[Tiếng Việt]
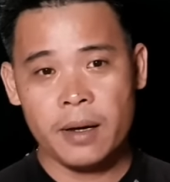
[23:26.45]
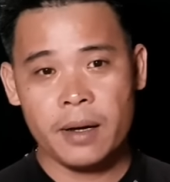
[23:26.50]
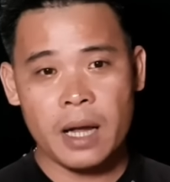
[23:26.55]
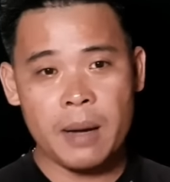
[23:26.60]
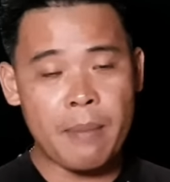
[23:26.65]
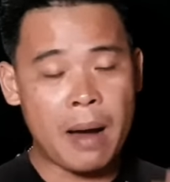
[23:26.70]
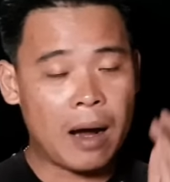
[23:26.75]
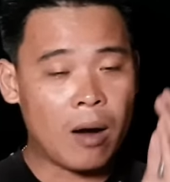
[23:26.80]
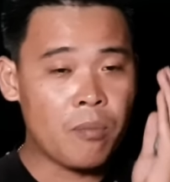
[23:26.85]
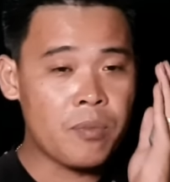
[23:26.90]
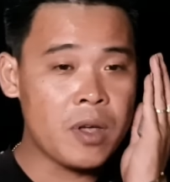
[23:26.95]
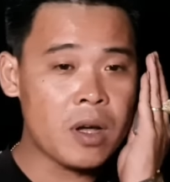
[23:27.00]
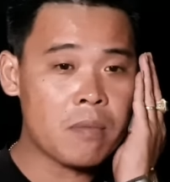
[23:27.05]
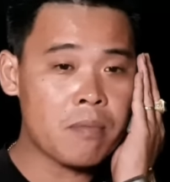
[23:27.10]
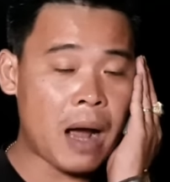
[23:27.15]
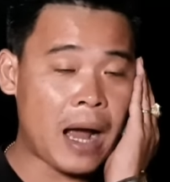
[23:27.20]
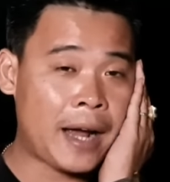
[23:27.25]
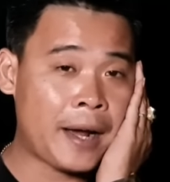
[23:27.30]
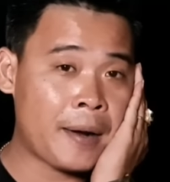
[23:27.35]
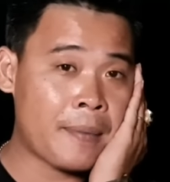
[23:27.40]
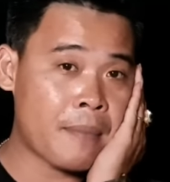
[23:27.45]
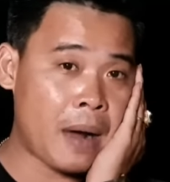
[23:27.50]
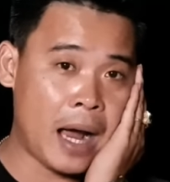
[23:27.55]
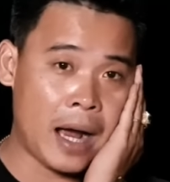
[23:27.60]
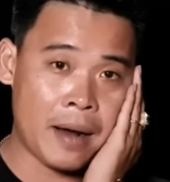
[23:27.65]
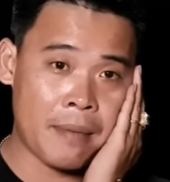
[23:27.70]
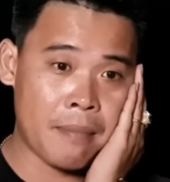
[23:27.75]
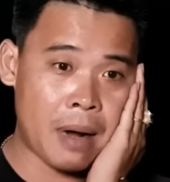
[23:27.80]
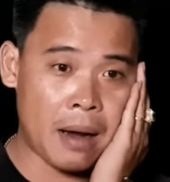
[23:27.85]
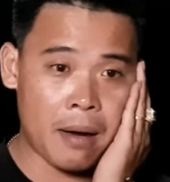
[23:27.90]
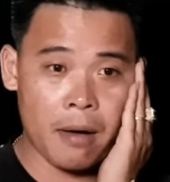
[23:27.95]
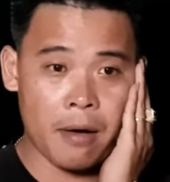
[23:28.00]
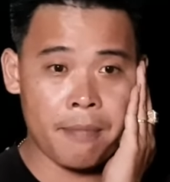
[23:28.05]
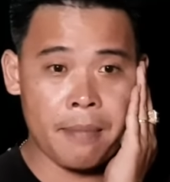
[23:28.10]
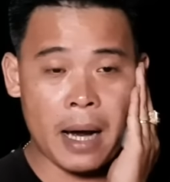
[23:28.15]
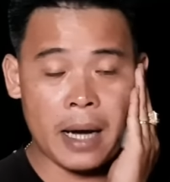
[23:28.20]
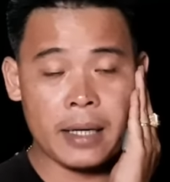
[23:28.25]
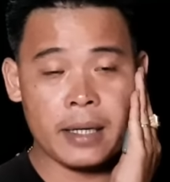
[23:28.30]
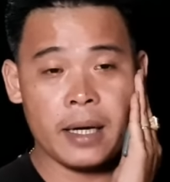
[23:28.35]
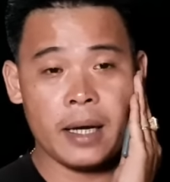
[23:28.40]
cái mặt cũng nhức băng băng băng
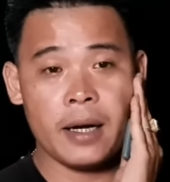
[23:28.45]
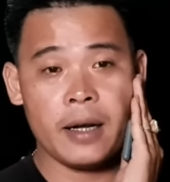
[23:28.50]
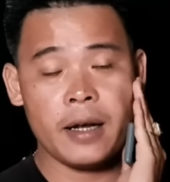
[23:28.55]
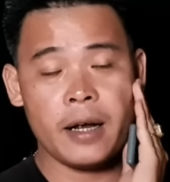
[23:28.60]
băng vậy đó